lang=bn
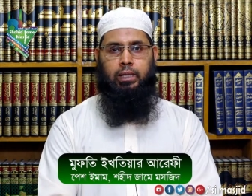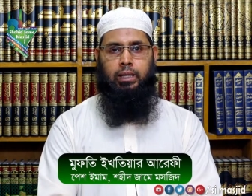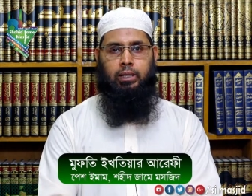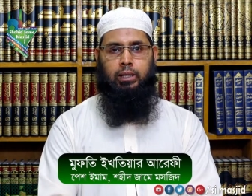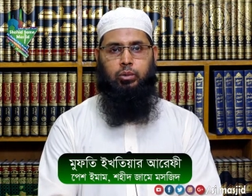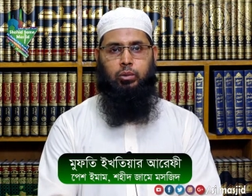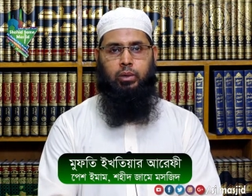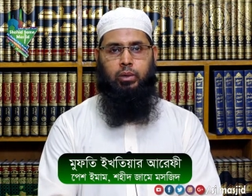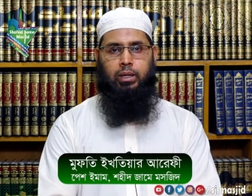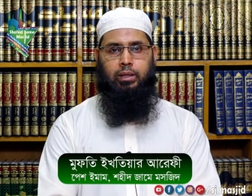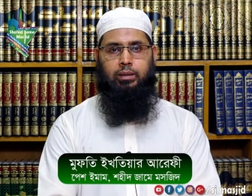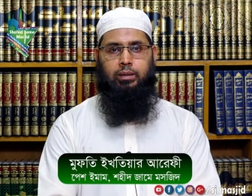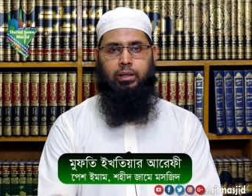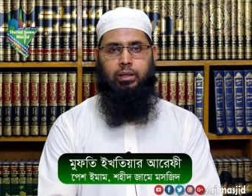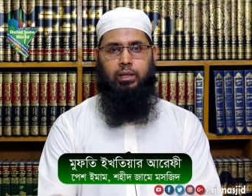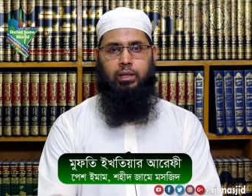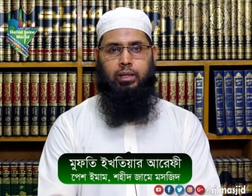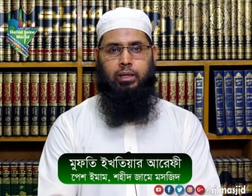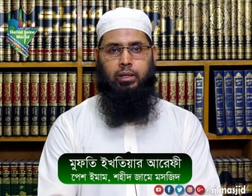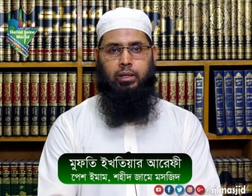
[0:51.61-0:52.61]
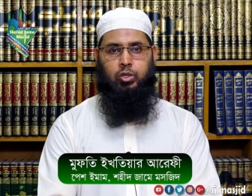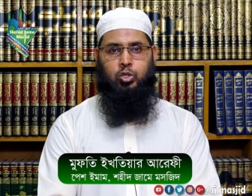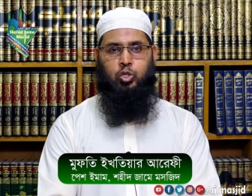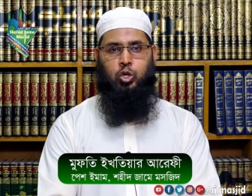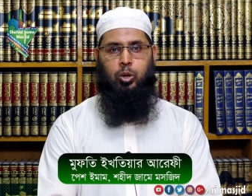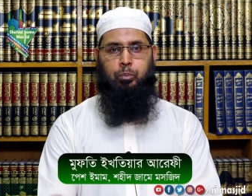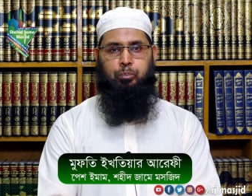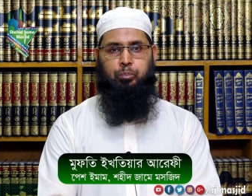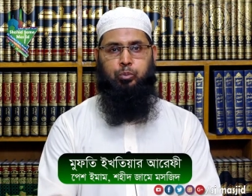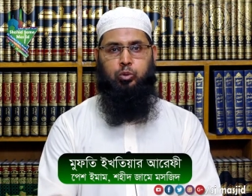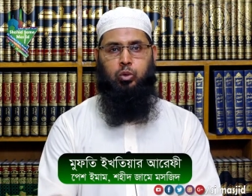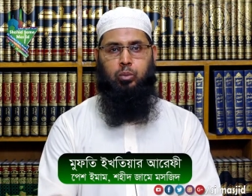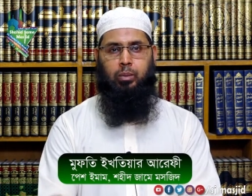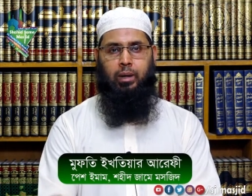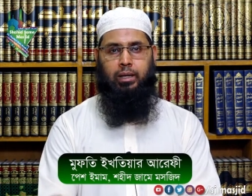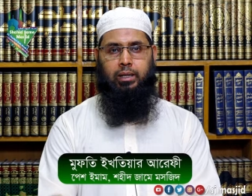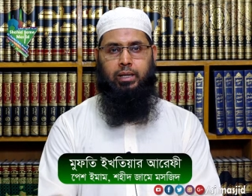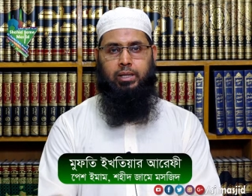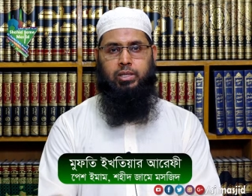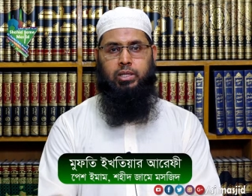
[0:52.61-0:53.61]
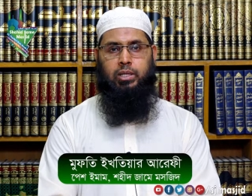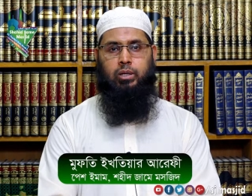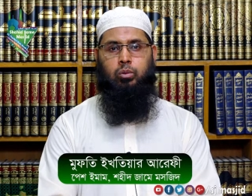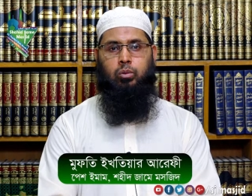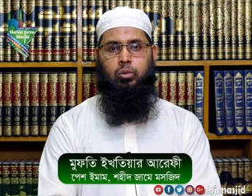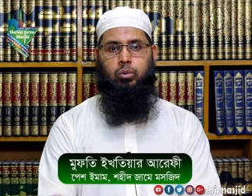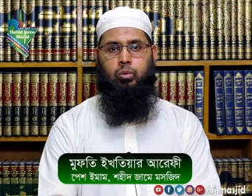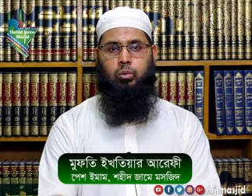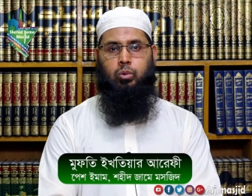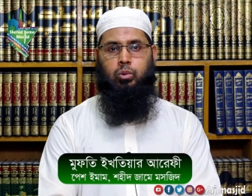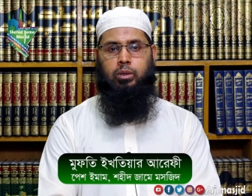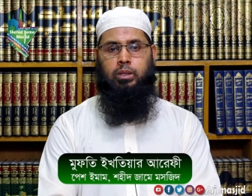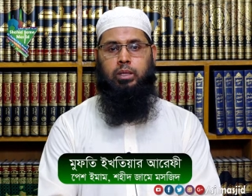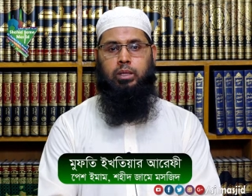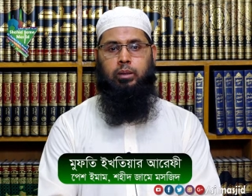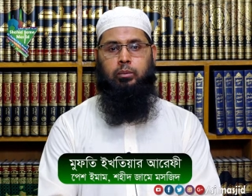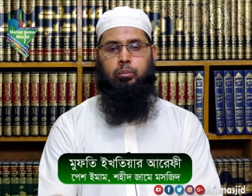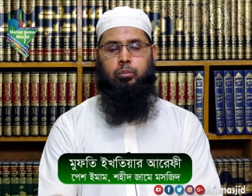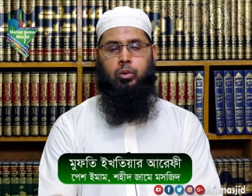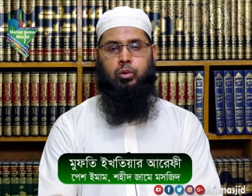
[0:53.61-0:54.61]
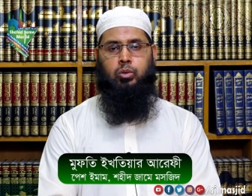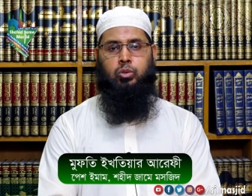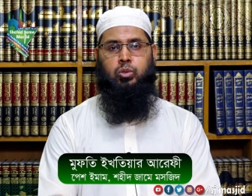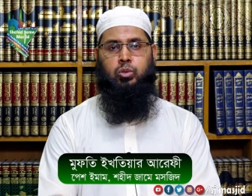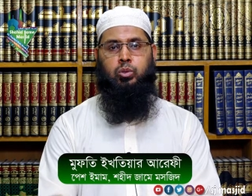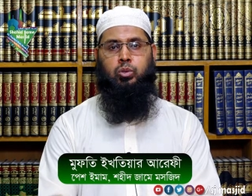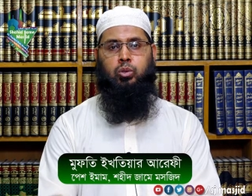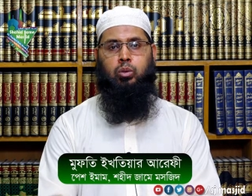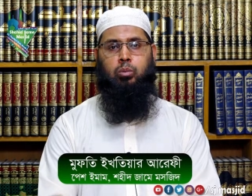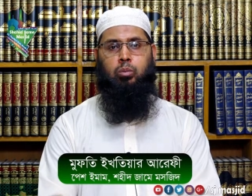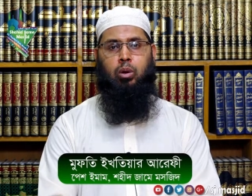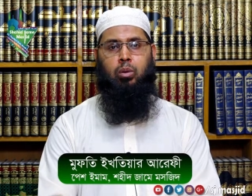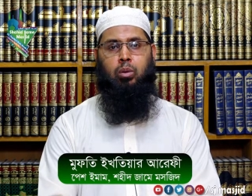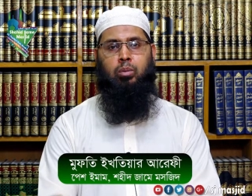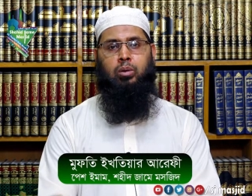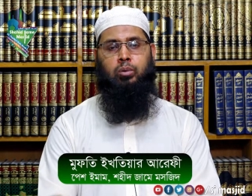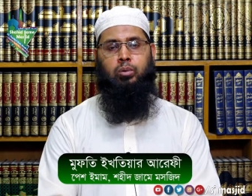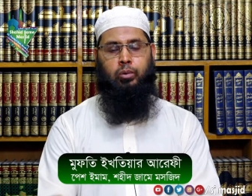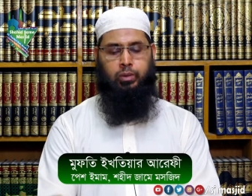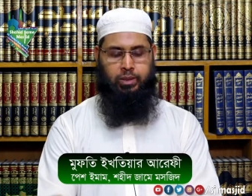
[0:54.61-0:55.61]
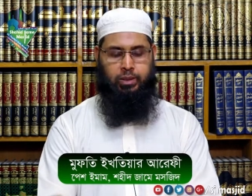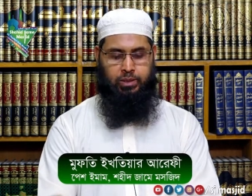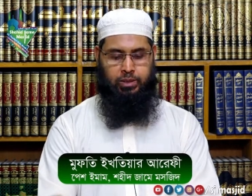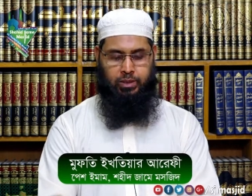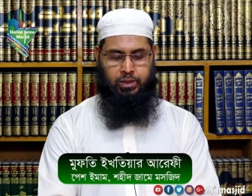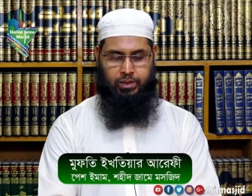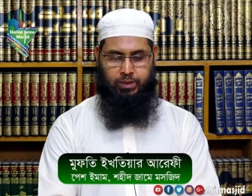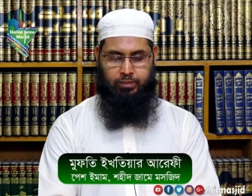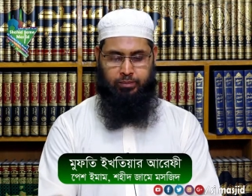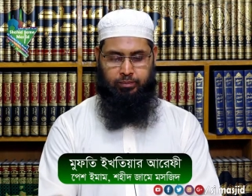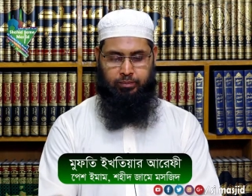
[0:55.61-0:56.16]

এই দুনিয়া থেকে সপ্তম আকাশেরও ঊর্ধ্বে পর্যন্ত ভ্রমণ করিয়েছিলেন